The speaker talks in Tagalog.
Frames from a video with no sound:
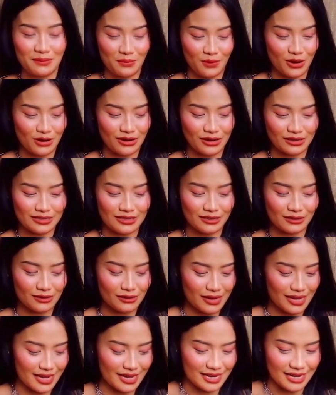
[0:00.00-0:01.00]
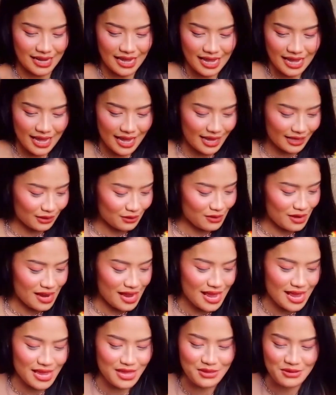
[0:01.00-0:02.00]
products na to. And eto na
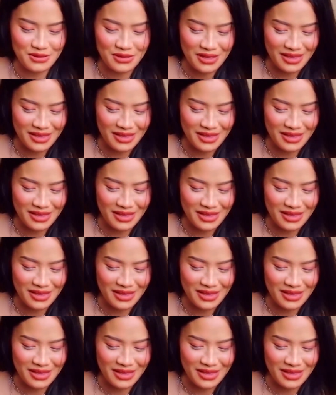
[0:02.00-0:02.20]
nga yung